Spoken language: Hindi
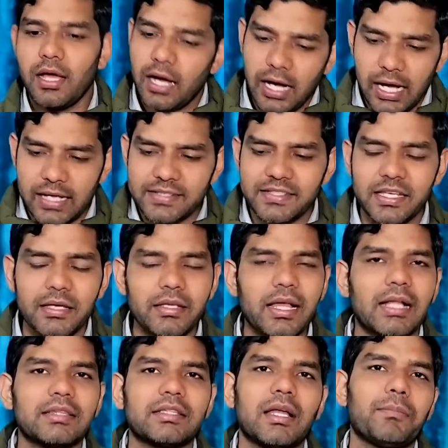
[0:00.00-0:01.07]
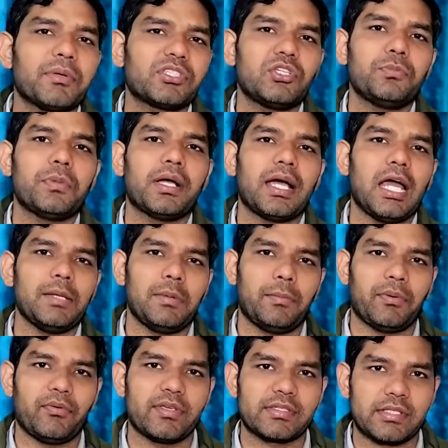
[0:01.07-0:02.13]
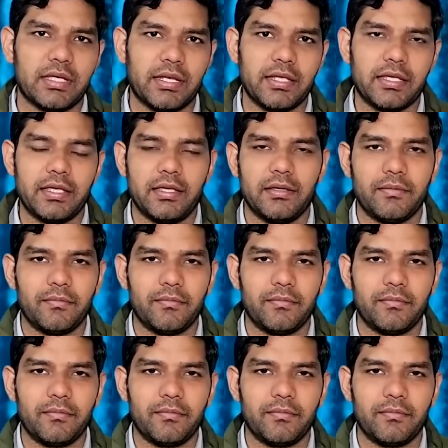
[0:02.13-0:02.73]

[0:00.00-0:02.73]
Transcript: आज ये यात्रा पश्चिम बंगाल में प्रवेश करेगी